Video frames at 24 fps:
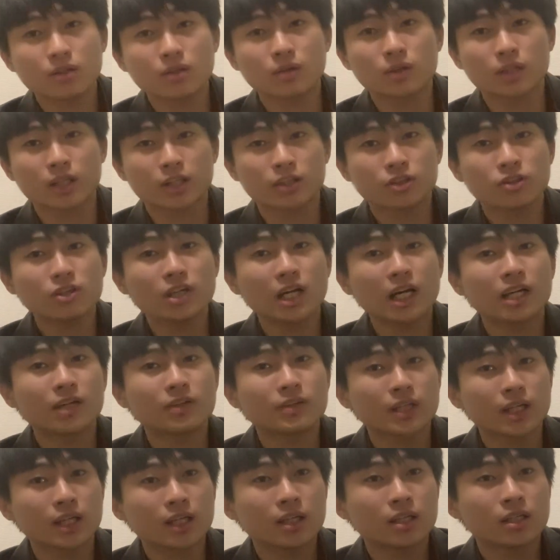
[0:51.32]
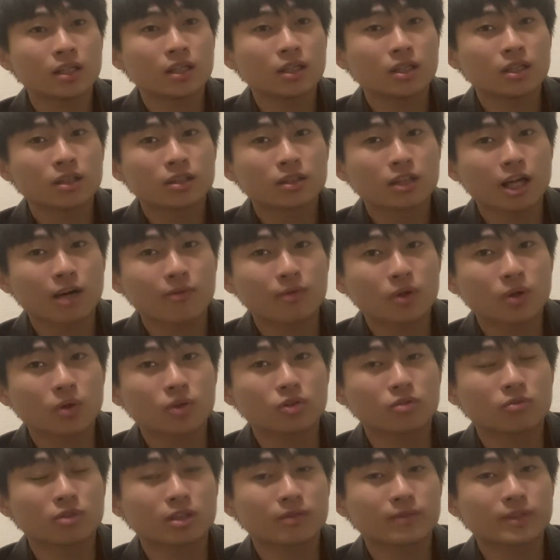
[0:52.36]
当ね、夕飯をね、食べよう
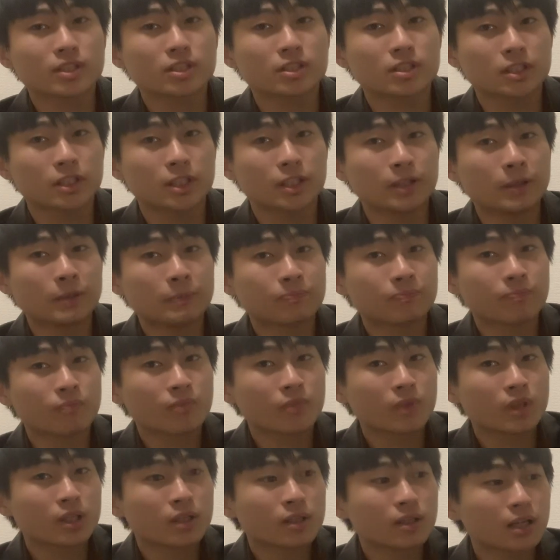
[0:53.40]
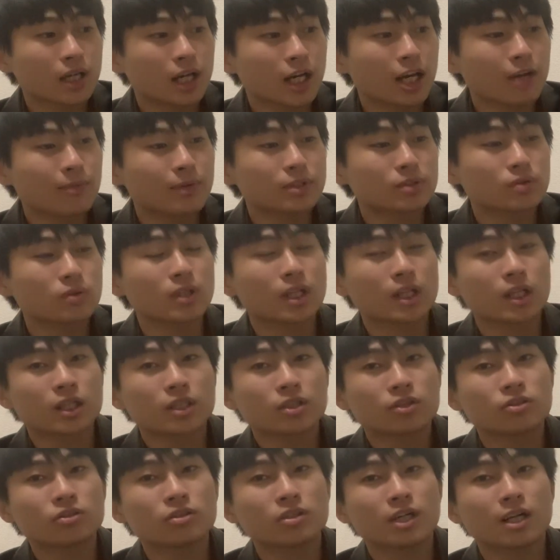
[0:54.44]
と思いまして、あ、やべ、そうだな。
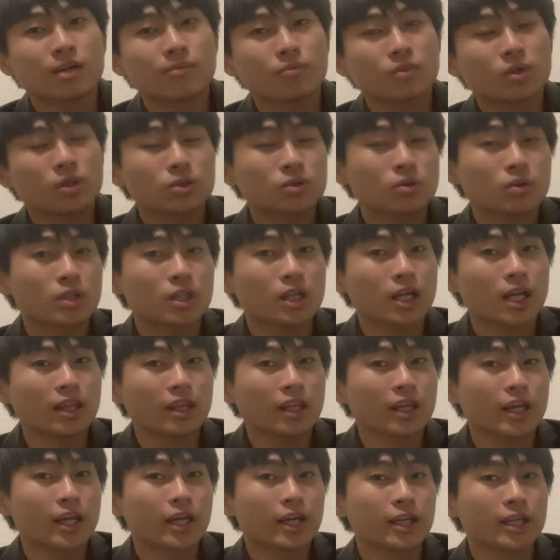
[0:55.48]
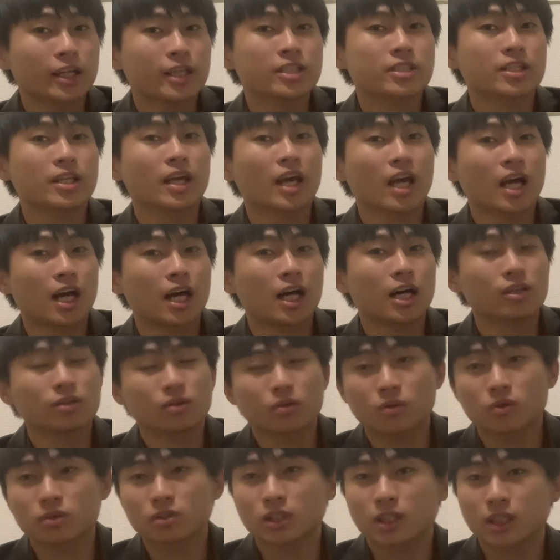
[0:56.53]
夕飯も一人でやんなきゃいけないじゃないか、とい
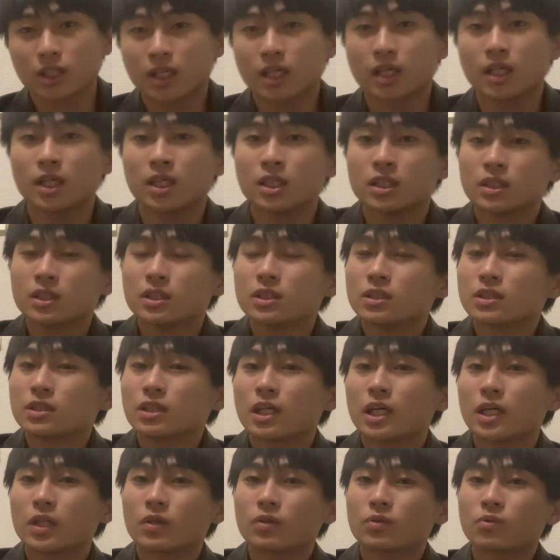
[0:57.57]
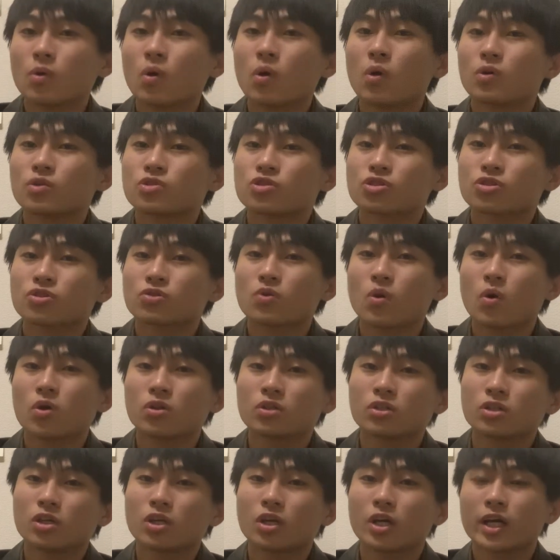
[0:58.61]
うことでね。あの、徒歩15
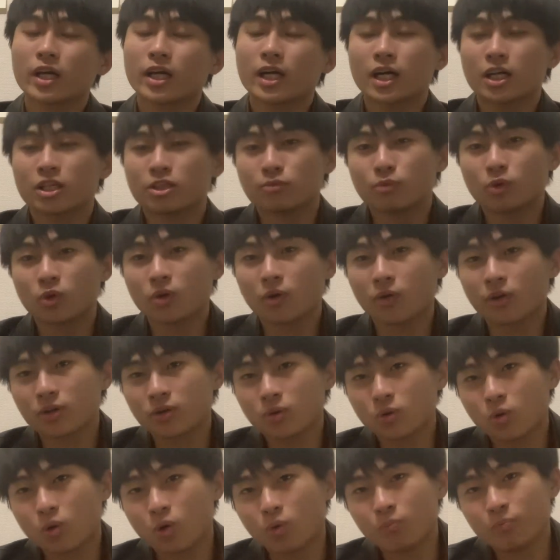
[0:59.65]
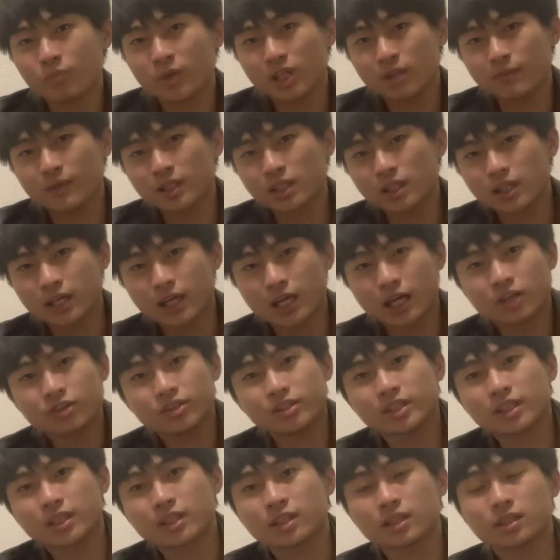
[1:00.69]
分ぐらいある最寄りのコンビニまでね、歩
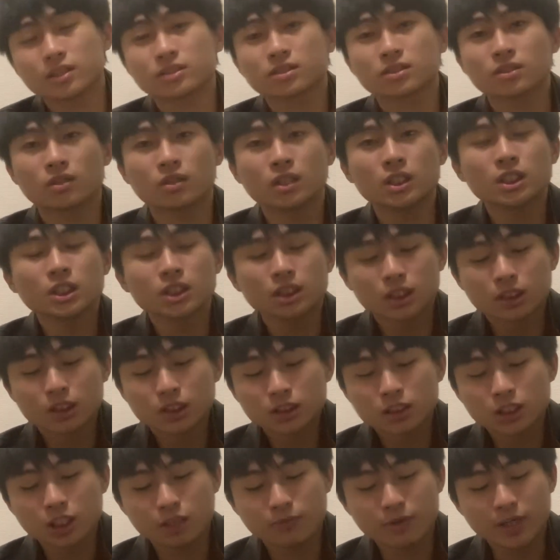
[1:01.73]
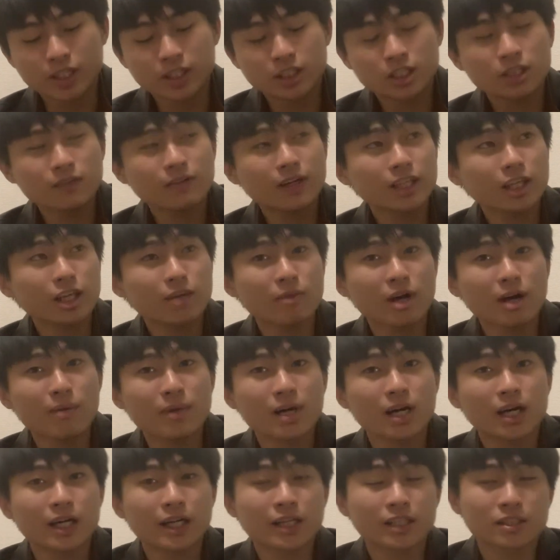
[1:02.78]
いて行ったんですよ。でね、まあ、行きはね、まあ
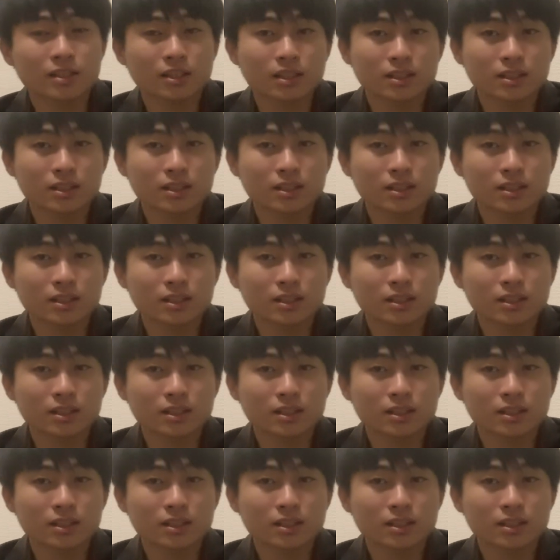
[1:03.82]
まあ晴れて